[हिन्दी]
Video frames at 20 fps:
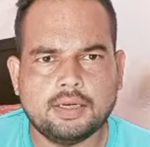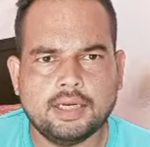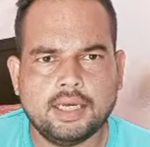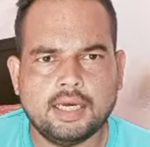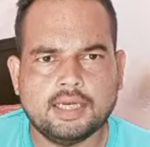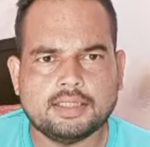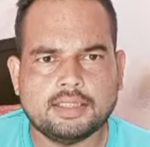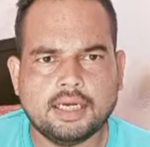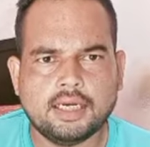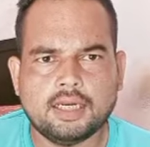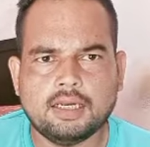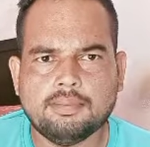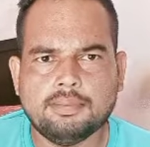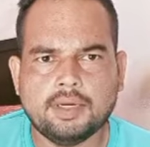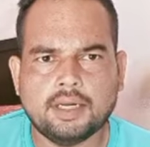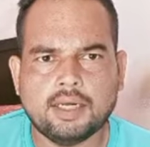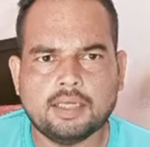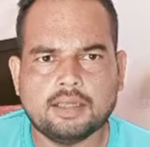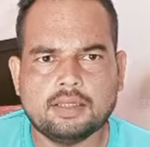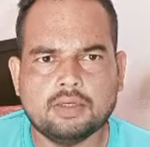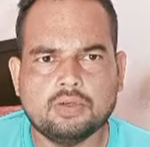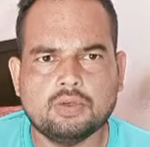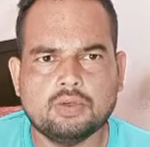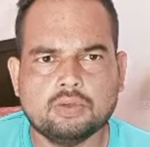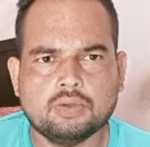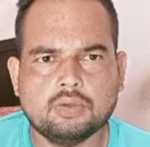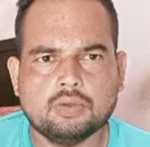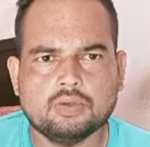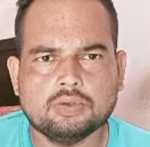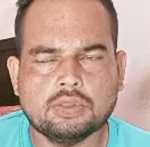नया चैनल बनाते हो
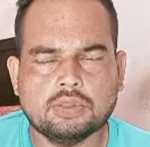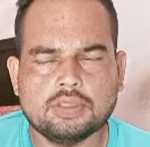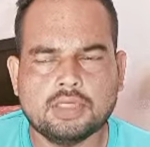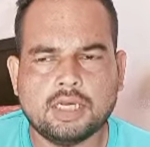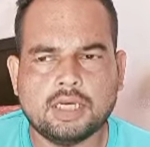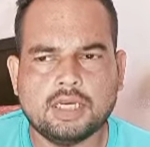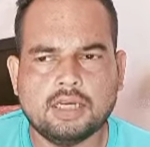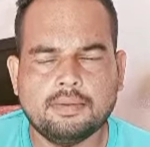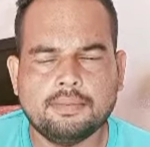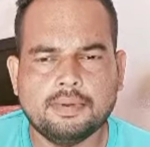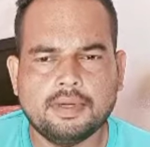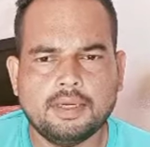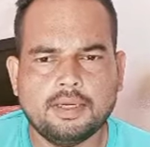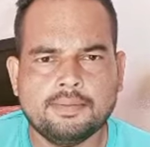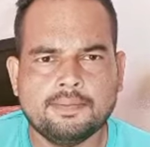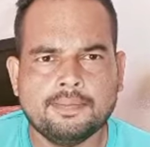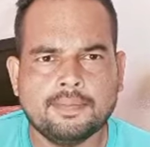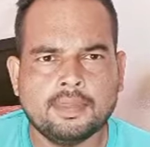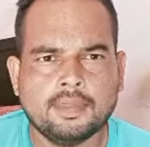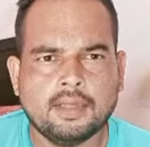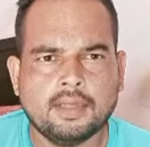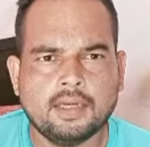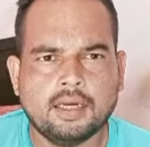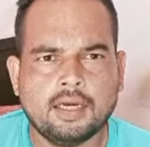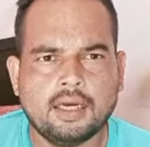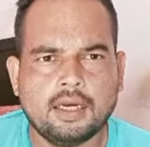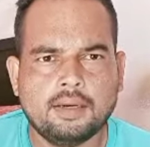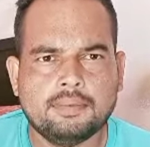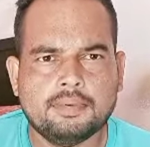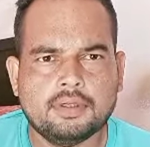तो उस चैनल पर
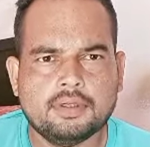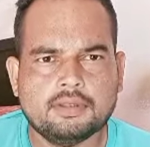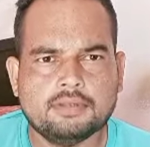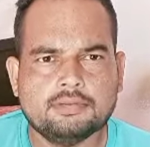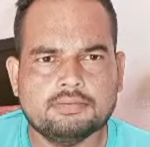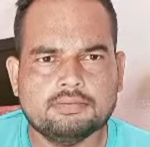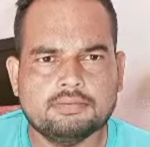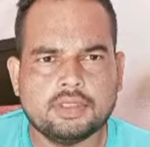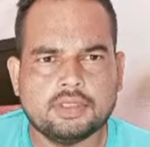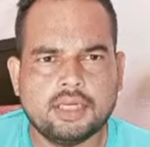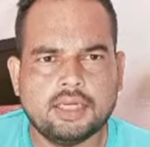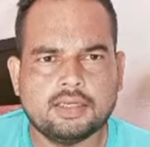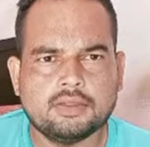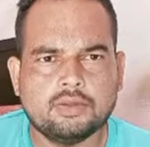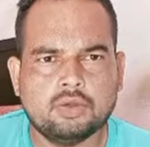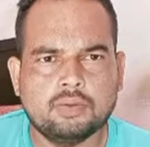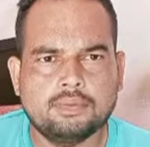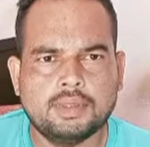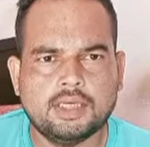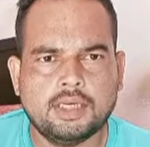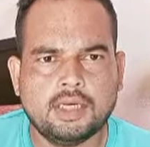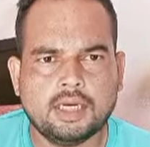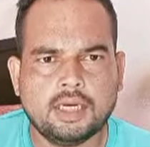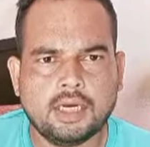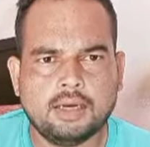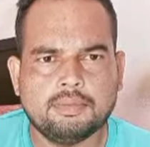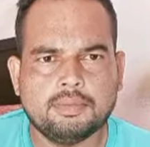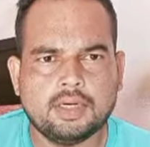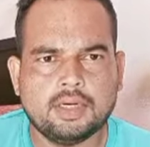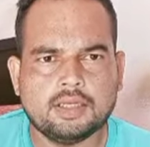आप एक दो महीना
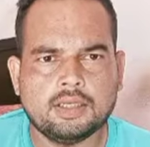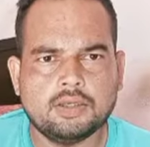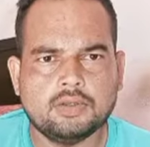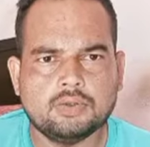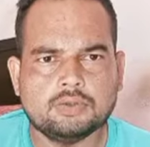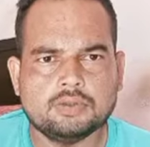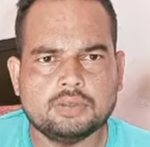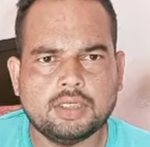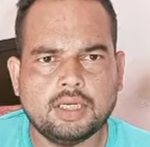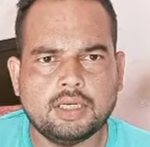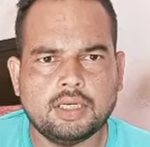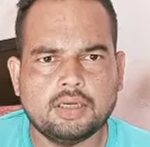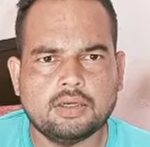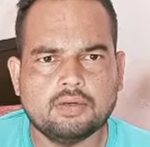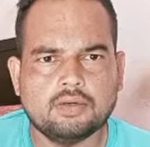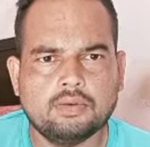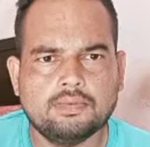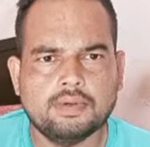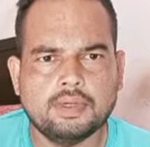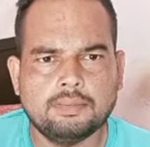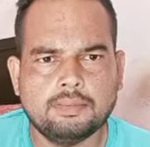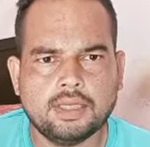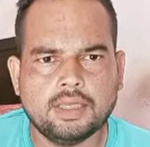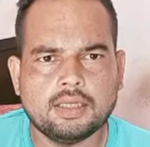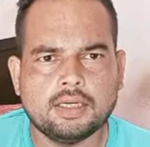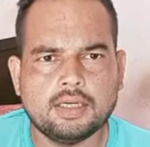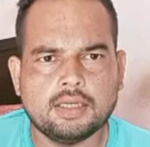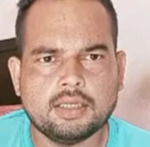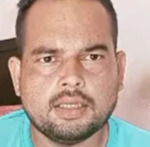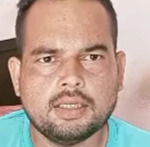काम करते हो उस चैनल को फिर
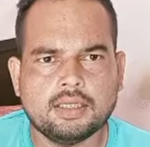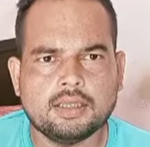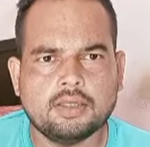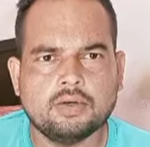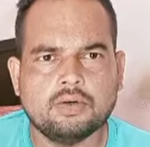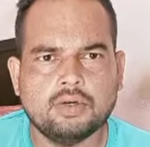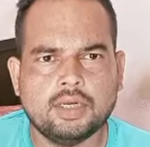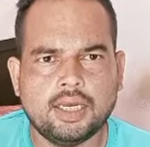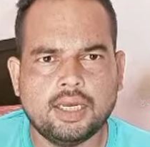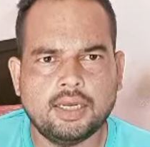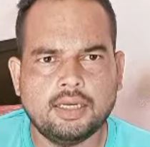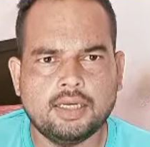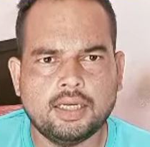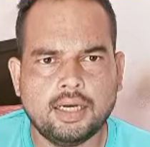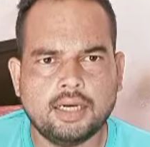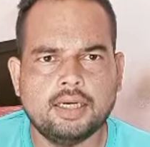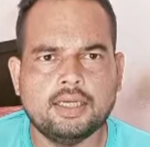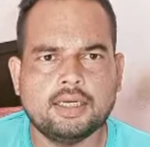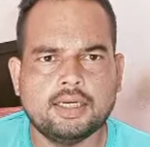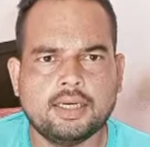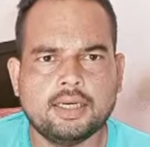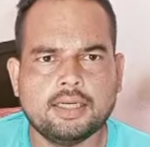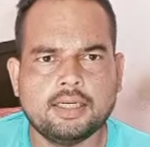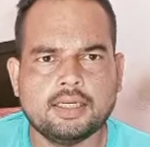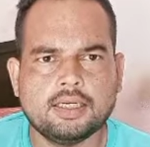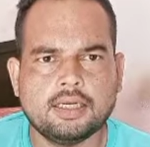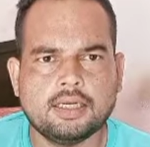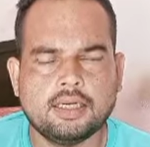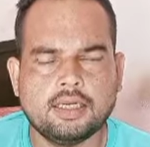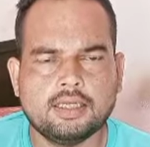बंद कर देते हो नई आईडी क्रिएट
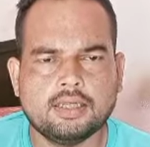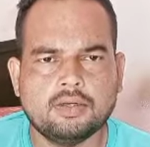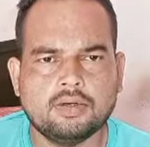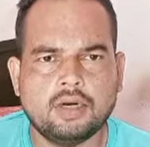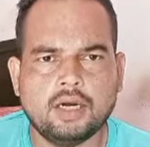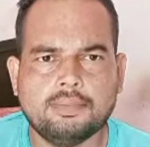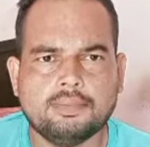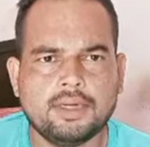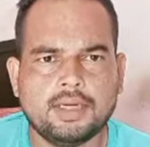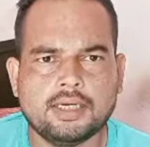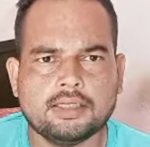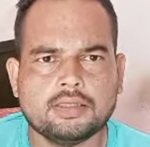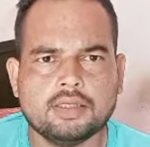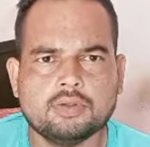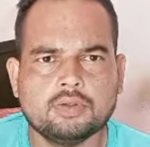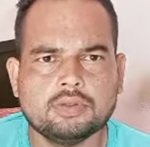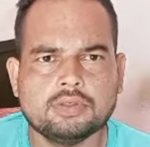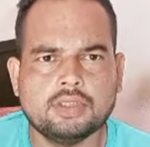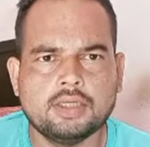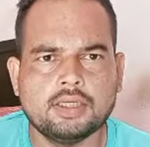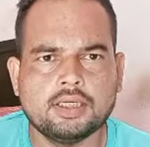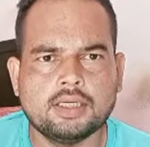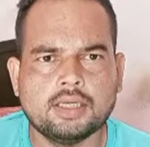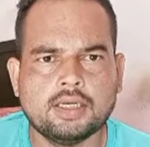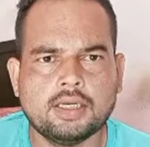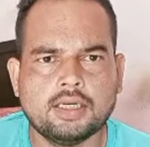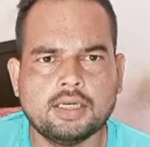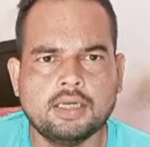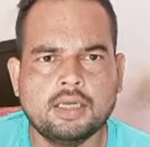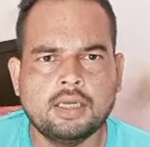कर लेते हो आपने ऐसा कुछ नहीं
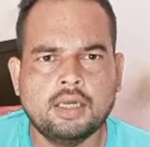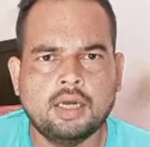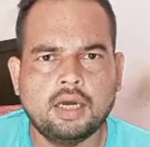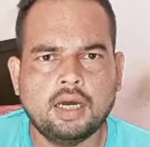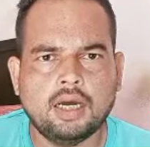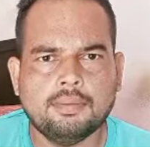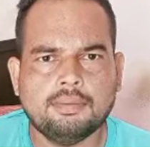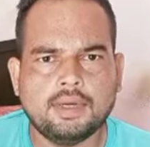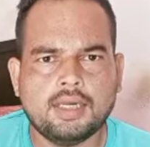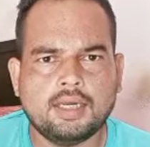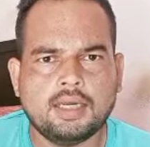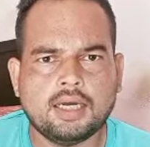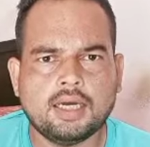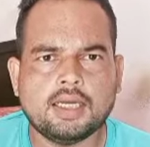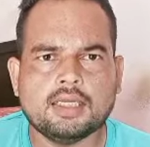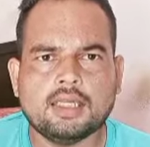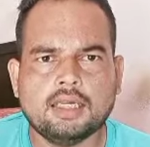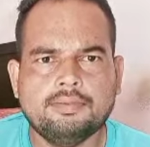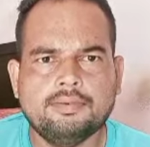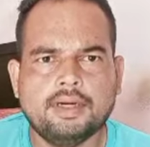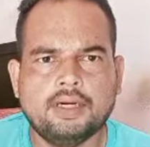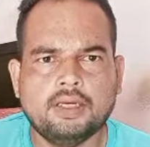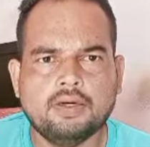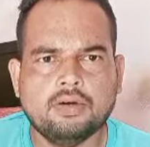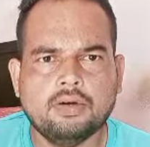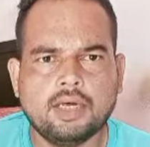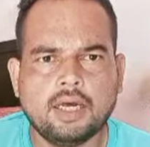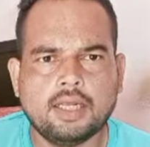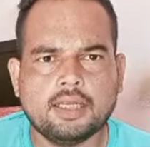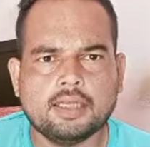करना आपने लगातार वीडियो
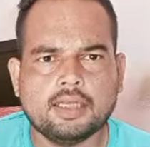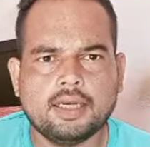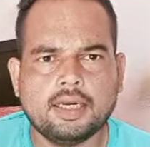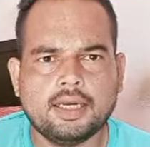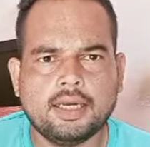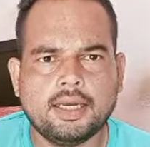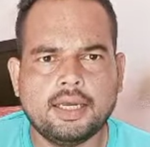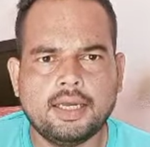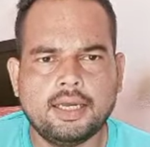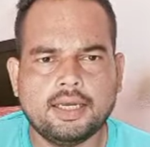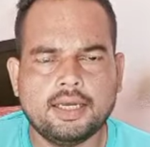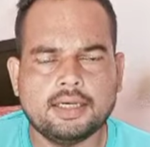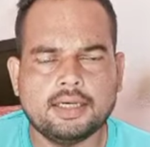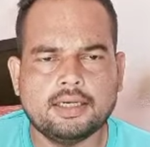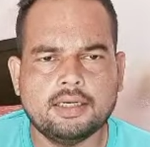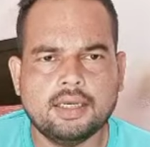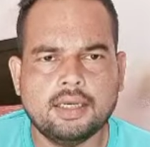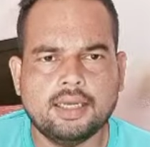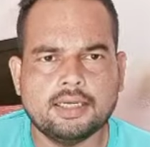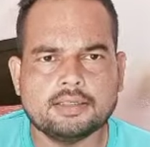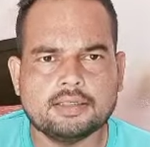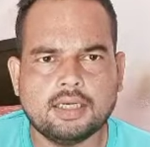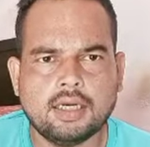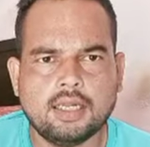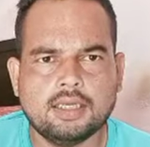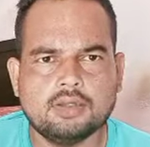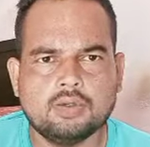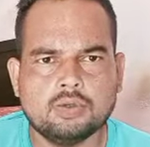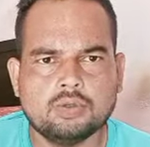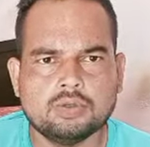डालते रहना एक एक
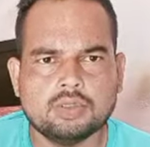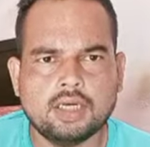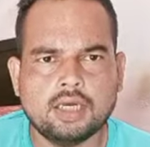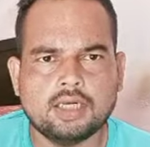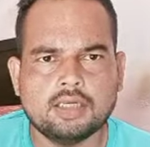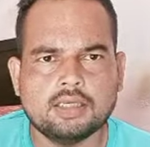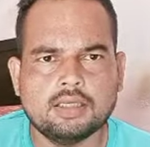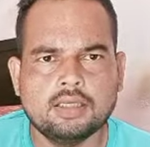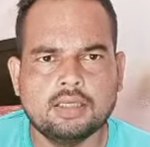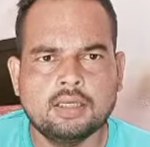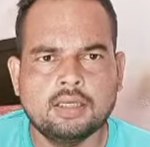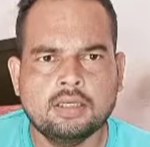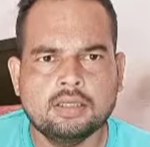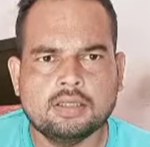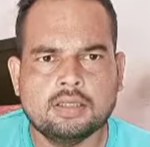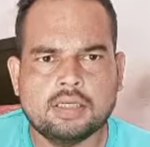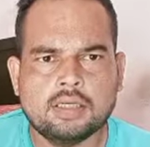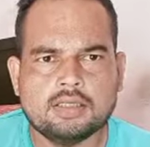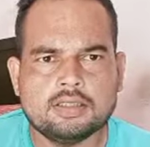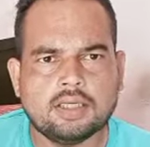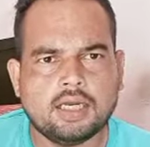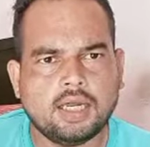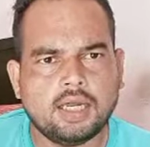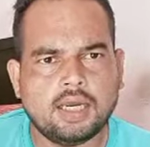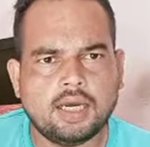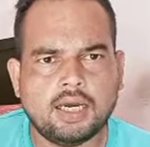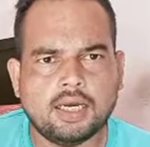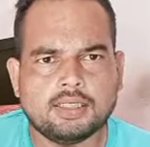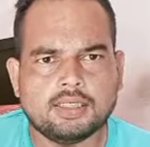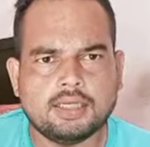साल दो साल तीन साल
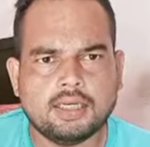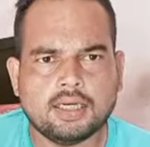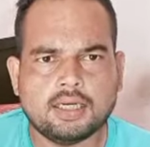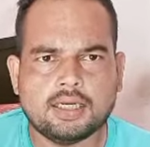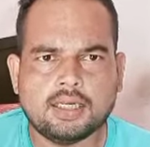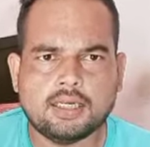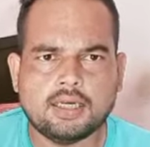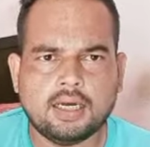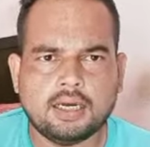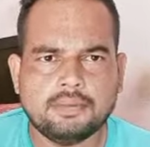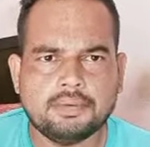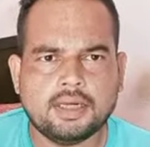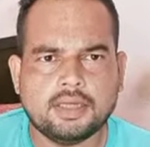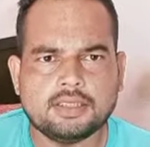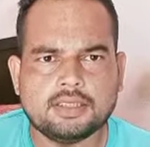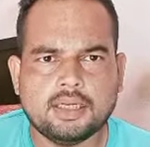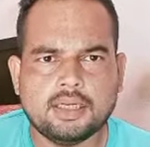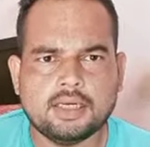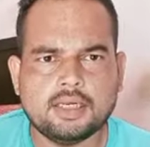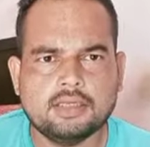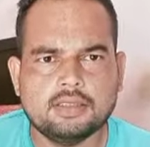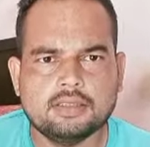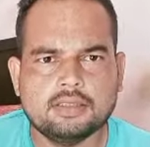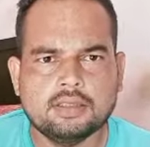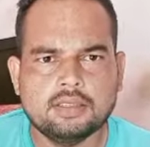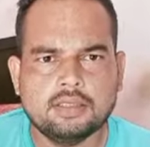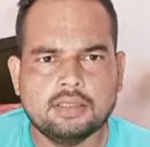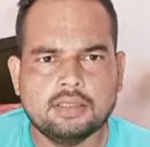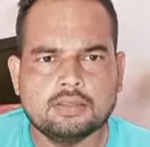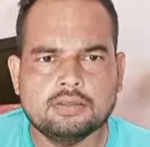आज ना कल आपका चैनल
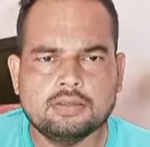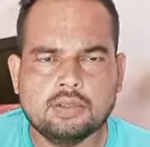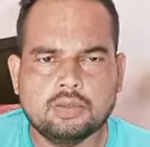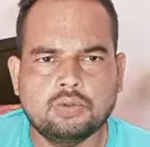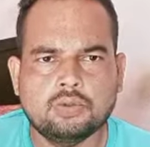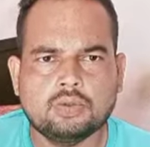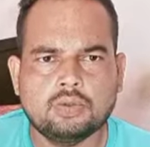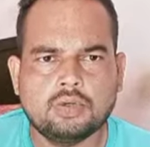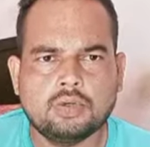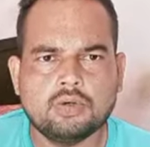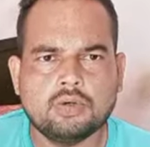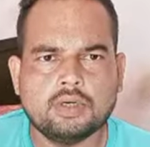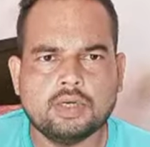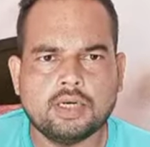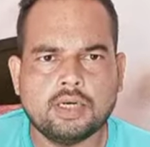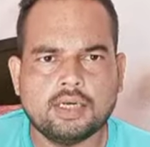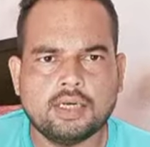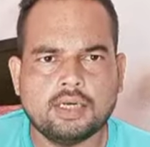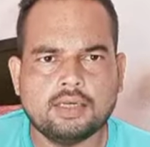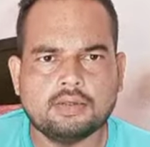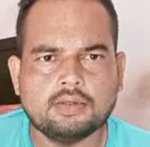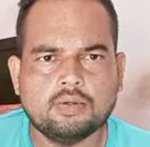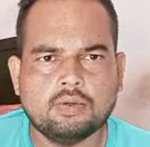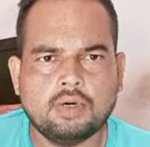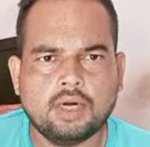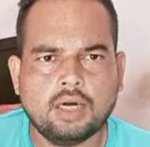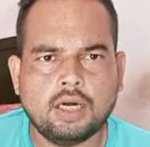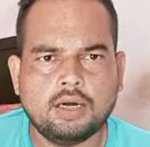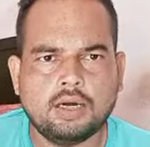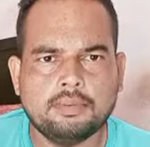ज़रूर ग्रो करेगा
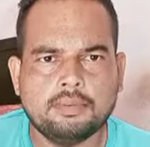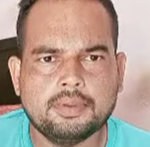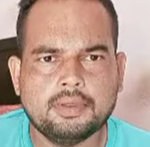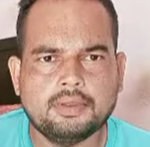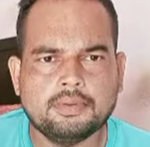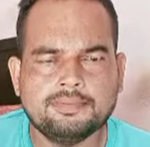तो आप